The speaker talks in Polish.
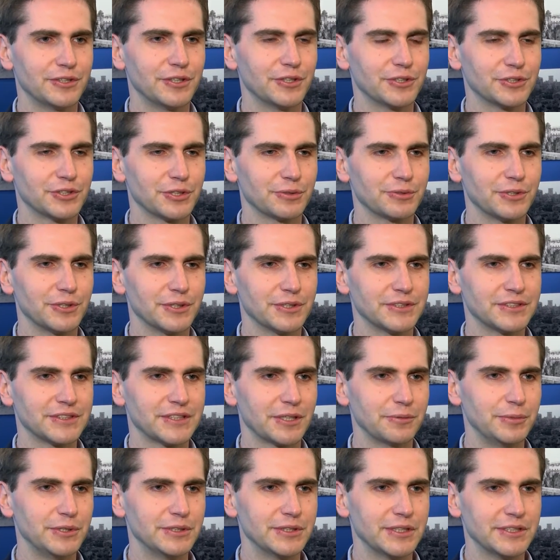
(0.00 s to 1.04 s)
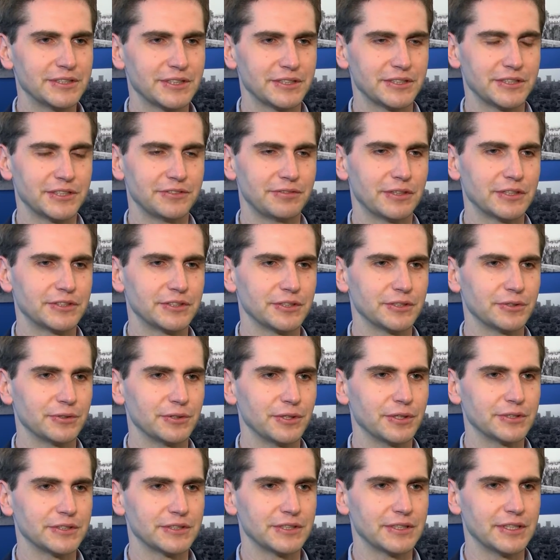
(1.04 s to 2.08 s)
dążą do stabilnej,
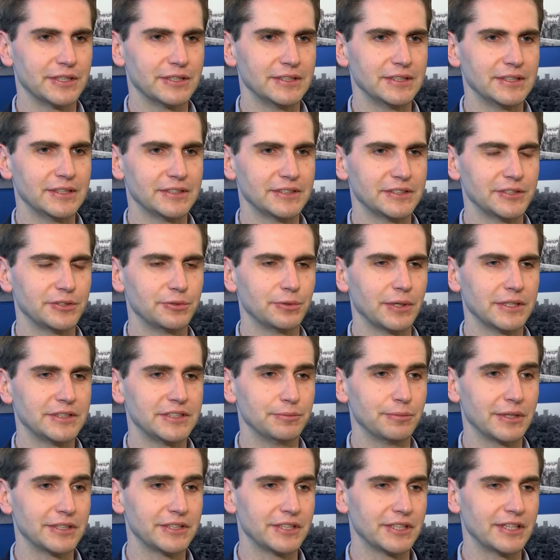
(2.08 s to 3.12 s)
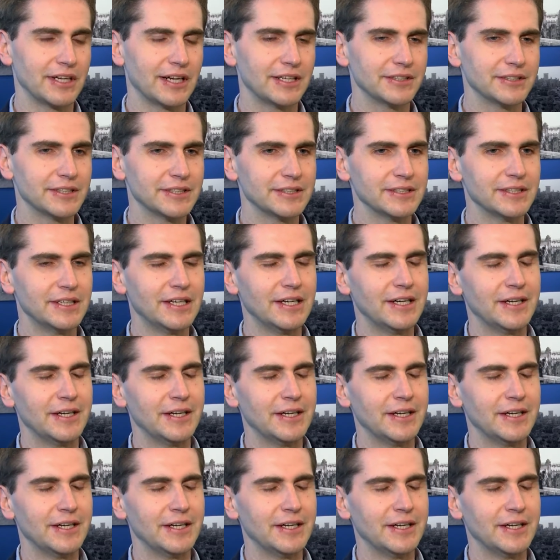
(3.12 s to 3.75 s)
satysfakcjonującej sytuacji materialnej.